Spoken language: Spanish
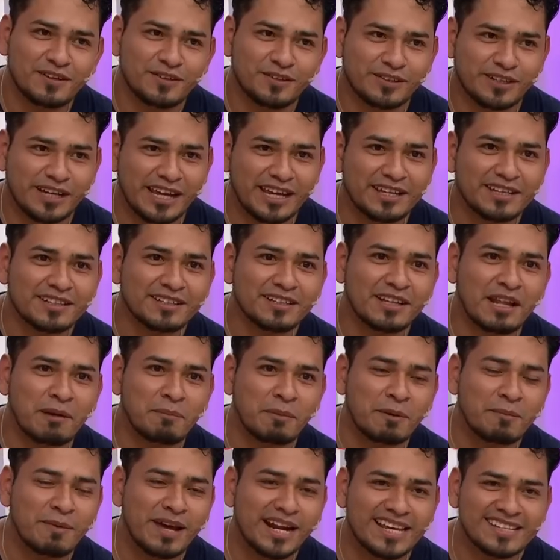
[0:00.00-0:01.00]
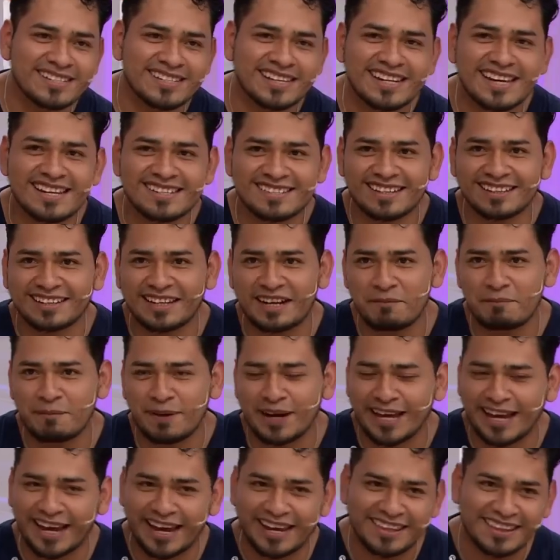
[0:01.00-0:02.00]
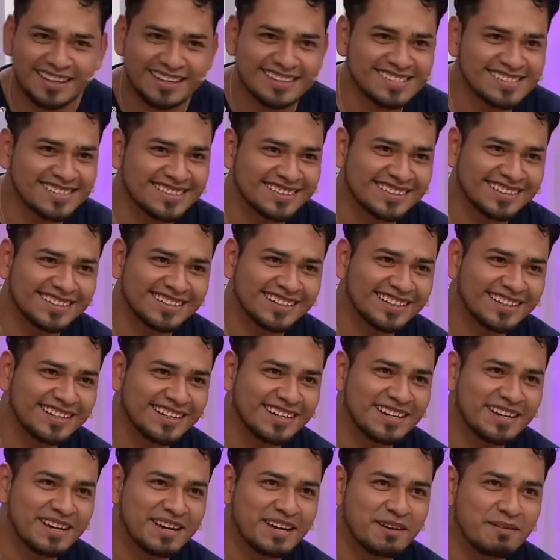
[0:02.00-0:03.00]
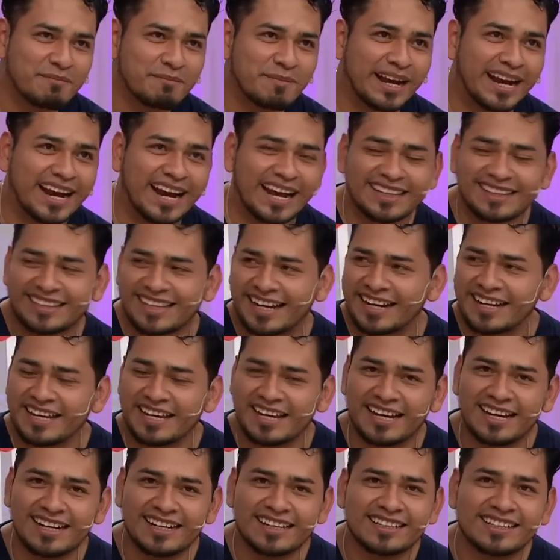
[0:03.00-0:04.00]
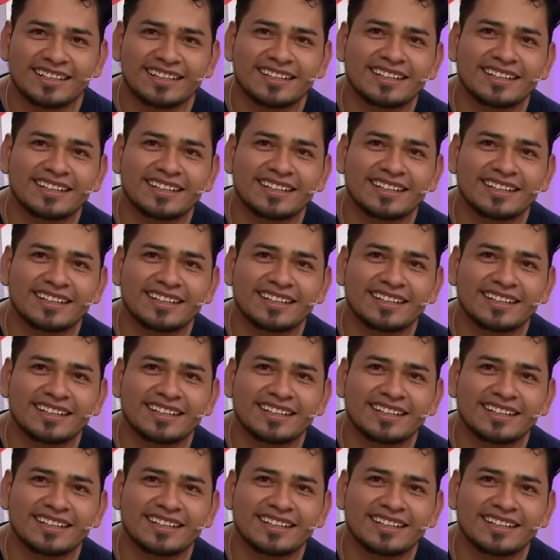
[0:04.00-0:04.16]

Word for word: Ok, la primera sería saltar en paracaídas. Me encantaría.